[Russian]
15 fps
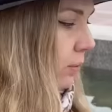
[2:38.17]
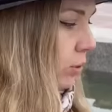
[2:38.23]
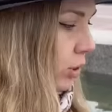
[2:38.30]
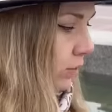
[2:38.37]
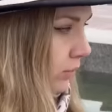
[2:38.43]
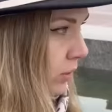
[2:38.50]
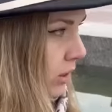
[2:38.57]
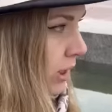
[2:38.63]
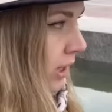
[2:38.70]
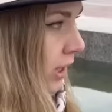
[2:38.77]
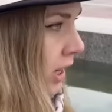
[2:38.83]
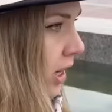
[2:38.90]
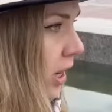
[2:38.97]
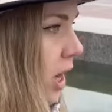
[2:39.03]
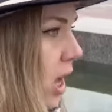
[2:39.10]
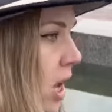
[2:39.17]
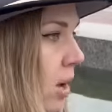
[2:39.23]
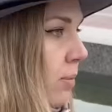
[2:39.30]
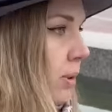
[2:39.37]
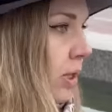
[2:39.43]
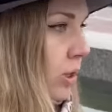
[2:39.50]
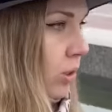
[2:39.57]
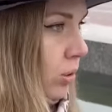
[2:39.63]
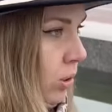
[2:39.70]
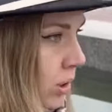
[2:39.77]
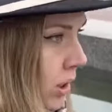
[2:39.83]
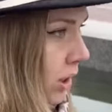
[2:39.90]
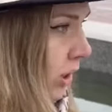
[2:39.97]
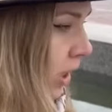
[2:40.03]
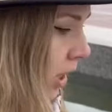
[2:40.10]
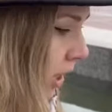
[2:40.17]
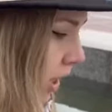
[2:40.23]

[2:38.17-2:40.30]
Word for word: общем, в стране происходят